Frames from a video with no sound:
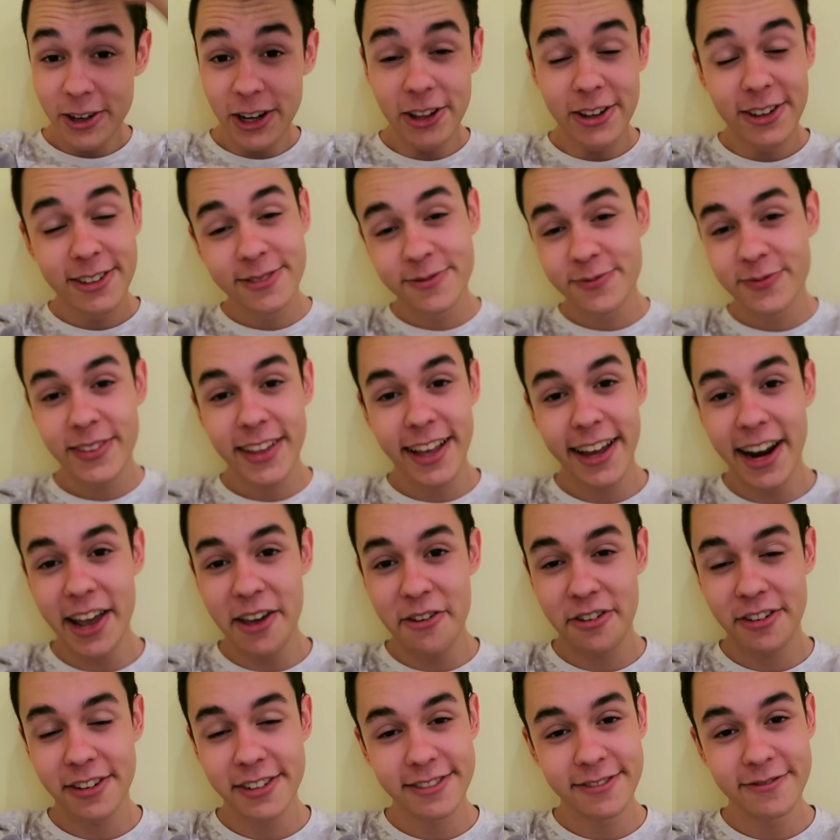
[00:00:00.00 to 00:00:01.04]
Bueno,
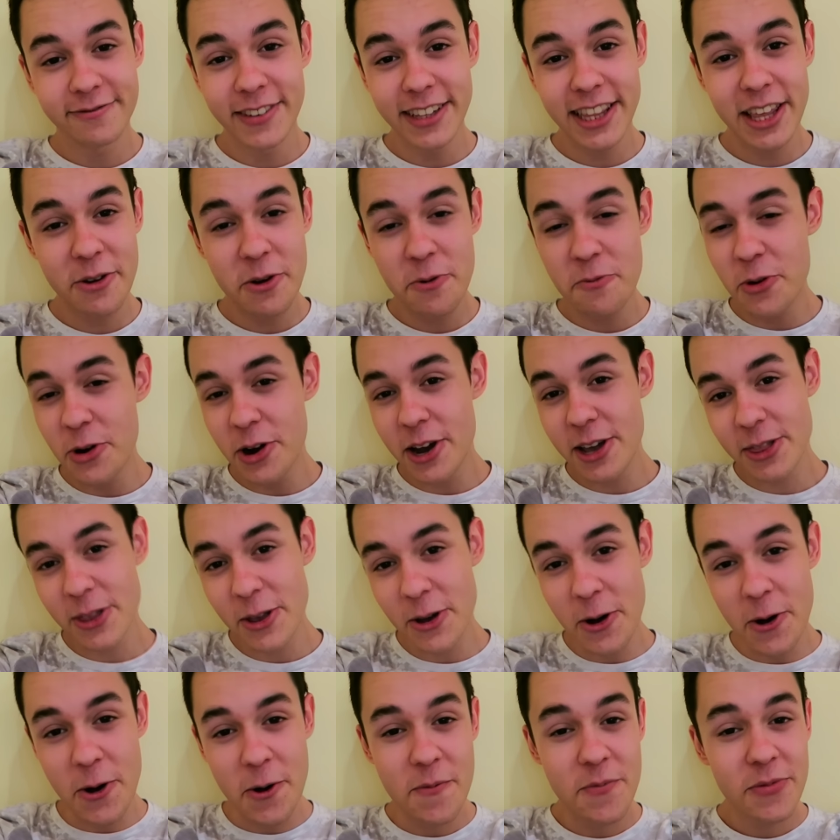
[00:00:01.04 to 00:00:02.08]
Gref, méteme un
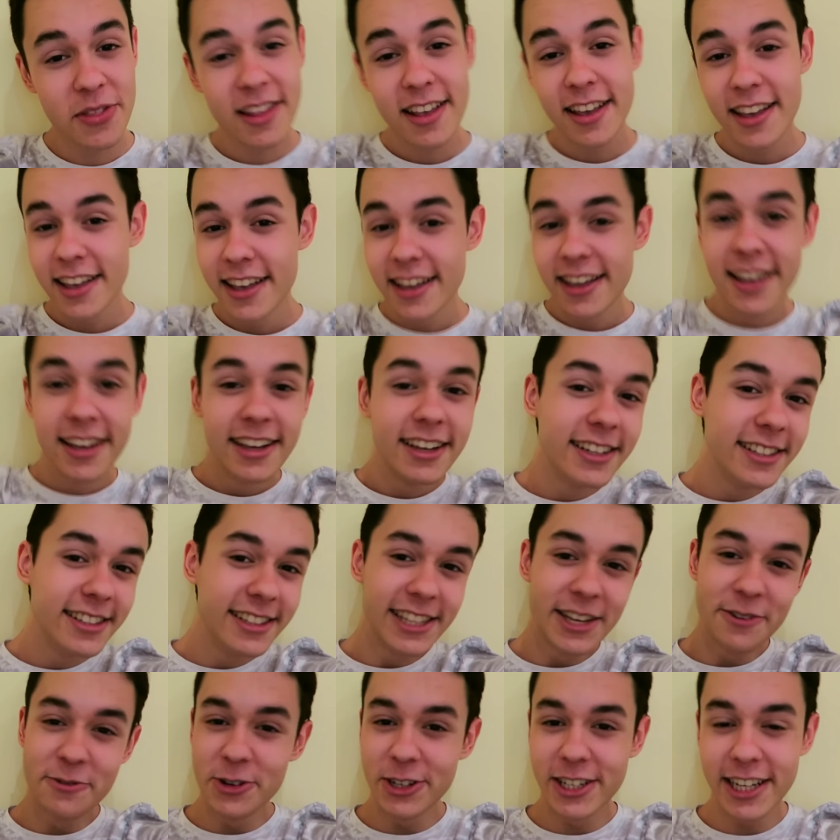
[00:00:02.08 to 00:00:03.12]
poquito
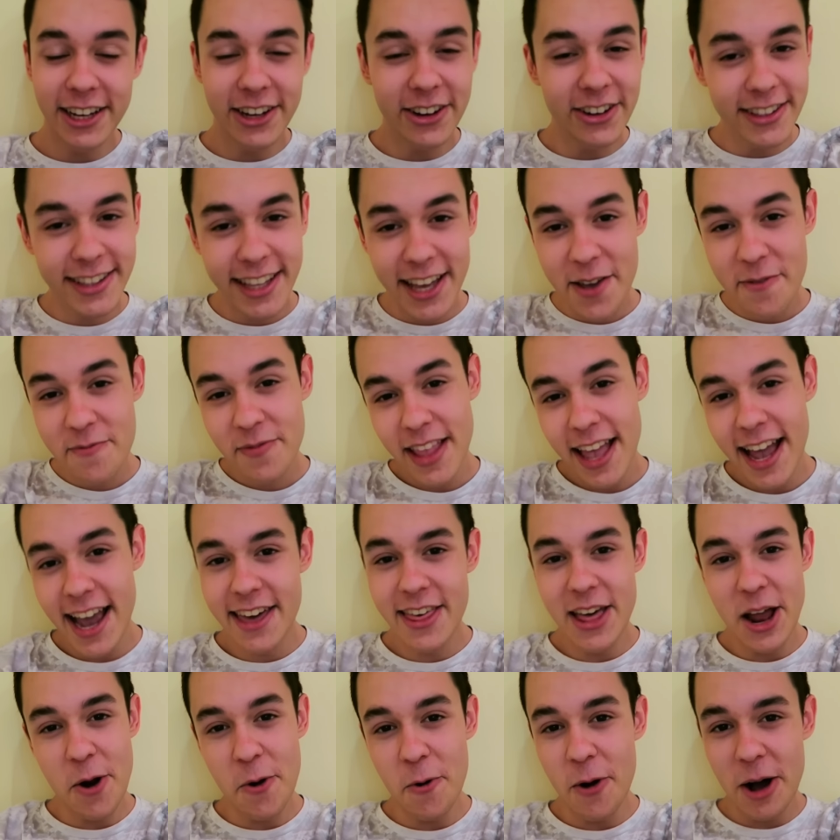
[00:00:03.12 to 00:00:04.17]
de musicote
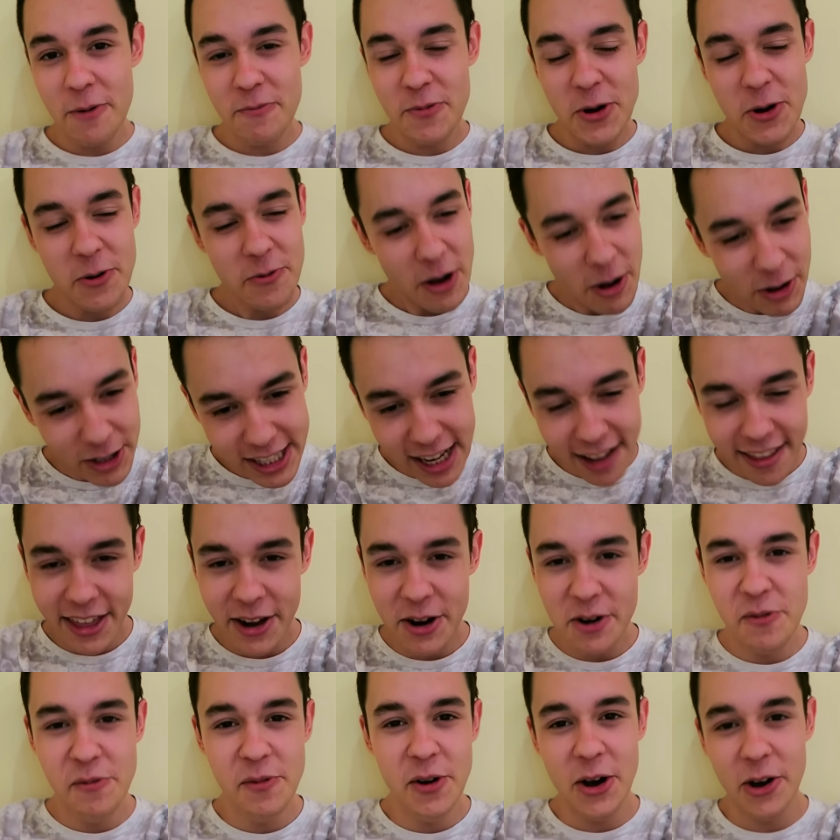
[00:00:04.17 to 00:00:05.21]
ahí del guapo. Vamos a
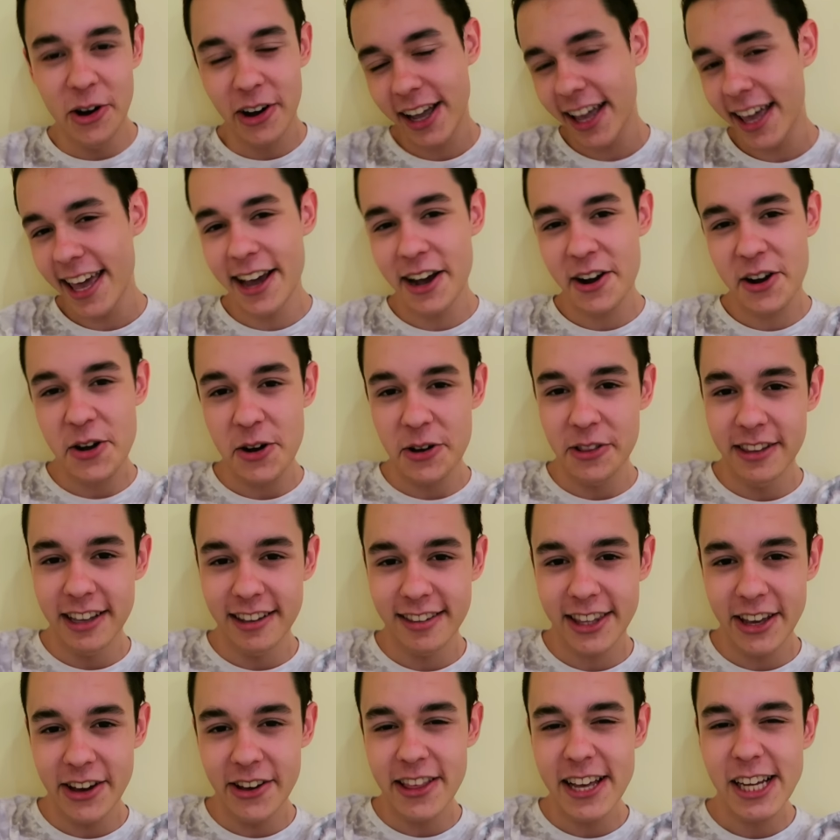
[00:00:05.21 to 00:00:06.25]
hacer un vlog en
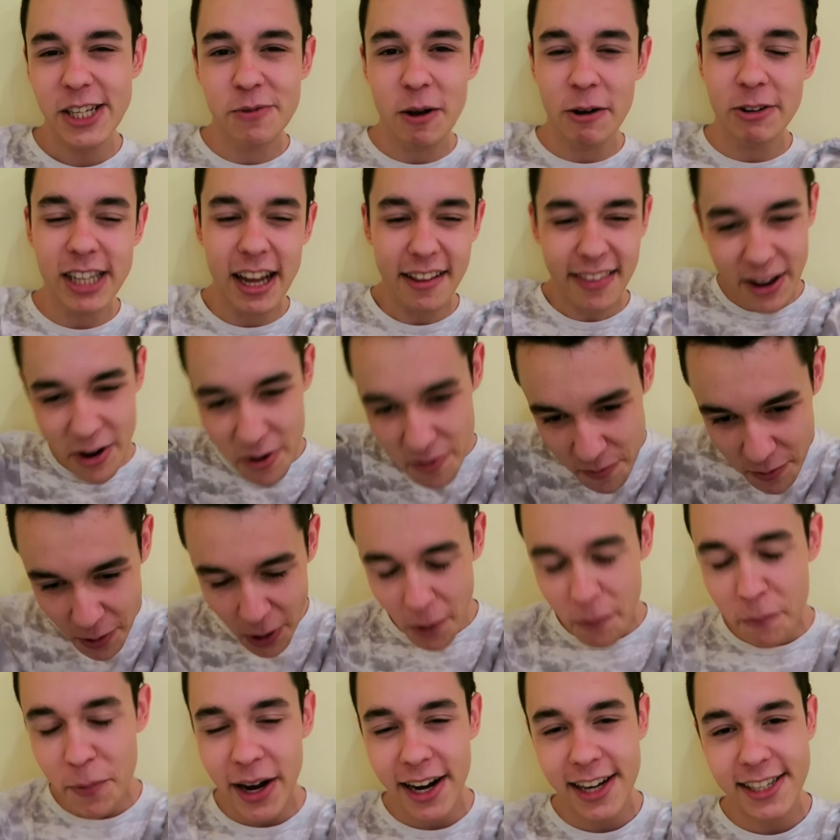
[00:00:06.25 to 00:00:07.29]
condiciones. Vamos a hacer un
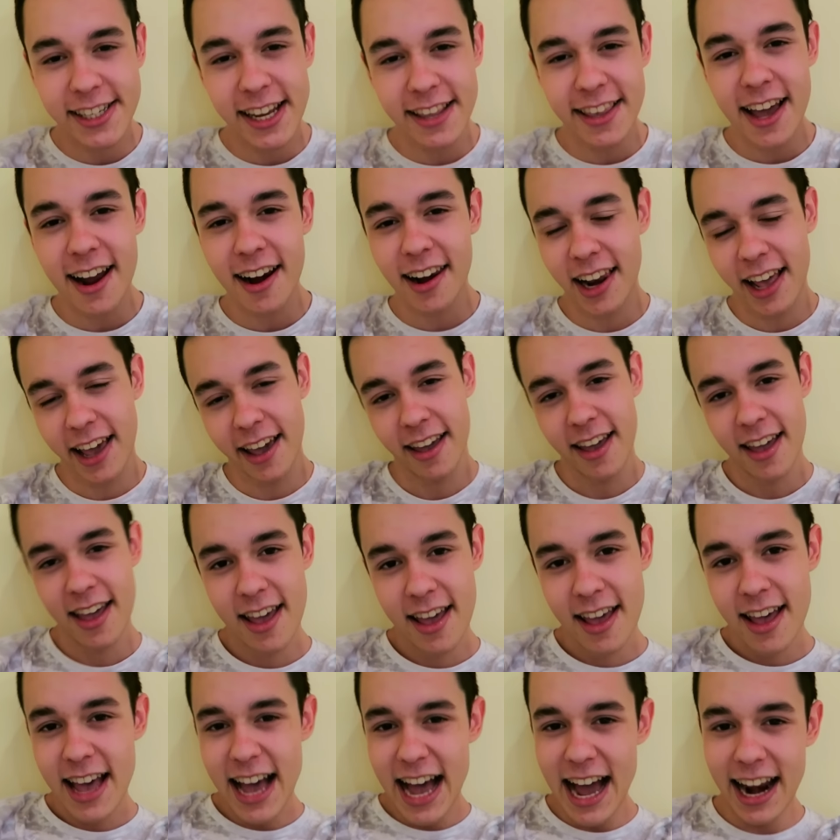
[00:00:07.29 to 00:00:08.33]
vlog para enseñarle
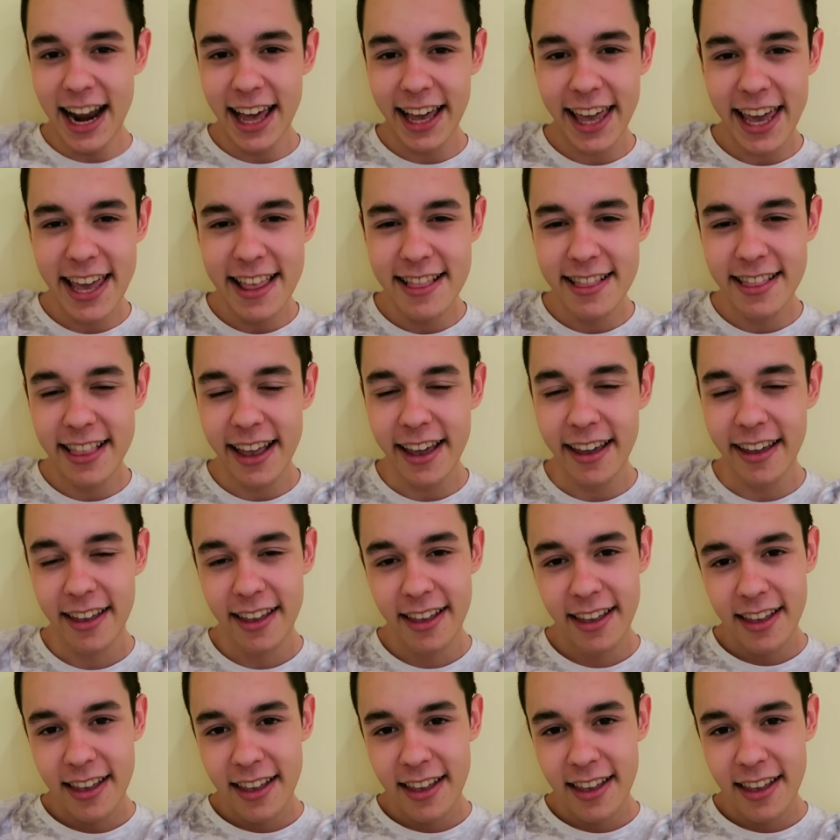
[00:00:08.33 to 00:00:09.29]
a la gente